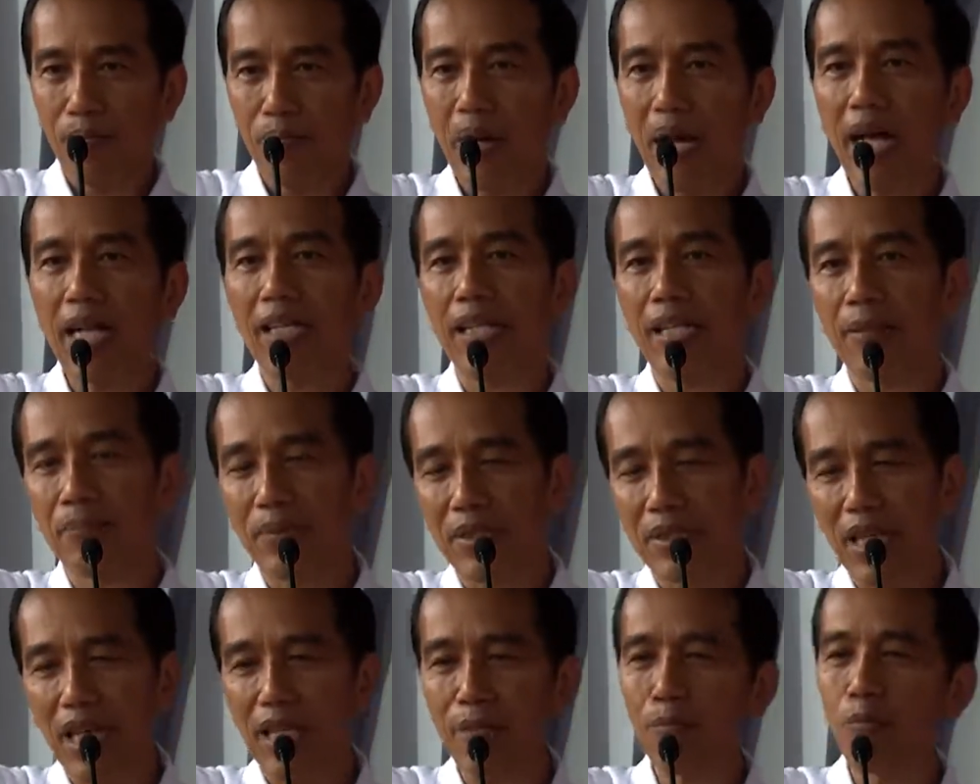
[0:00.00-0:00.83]
Paling
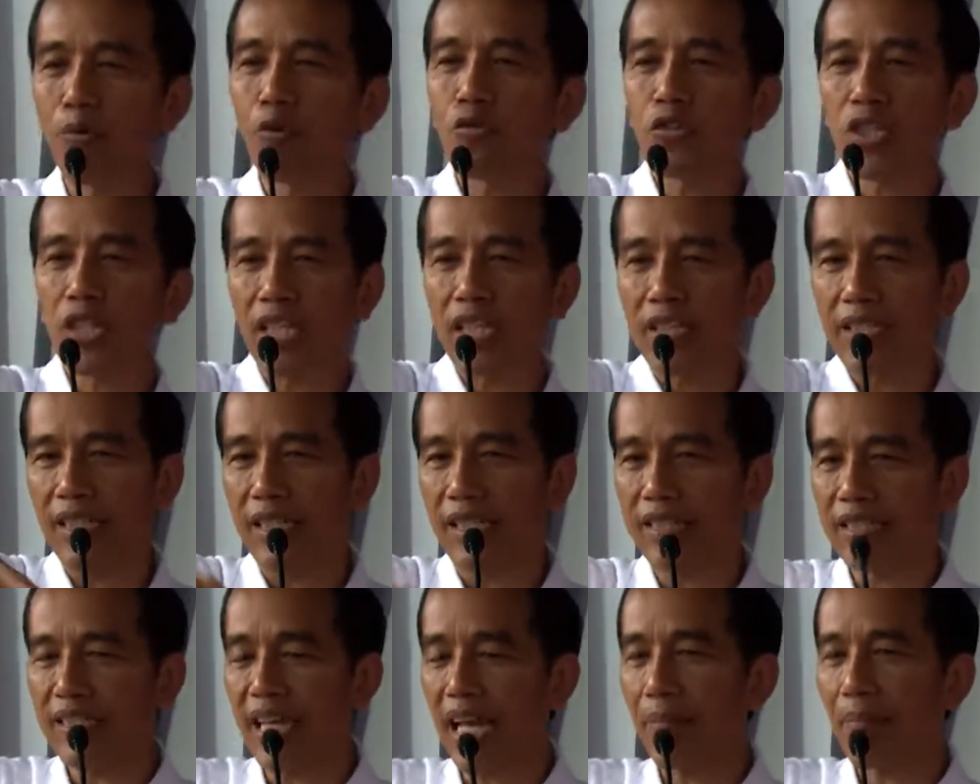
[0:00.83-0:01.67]
besar muter di
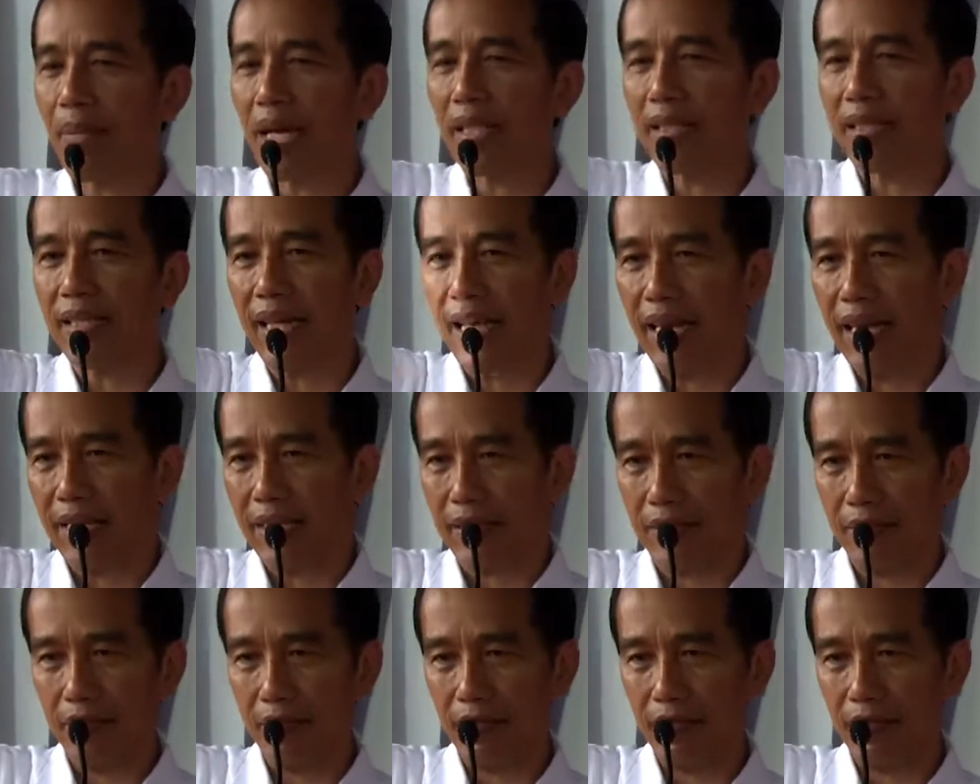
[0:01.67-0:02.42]
kecamatan.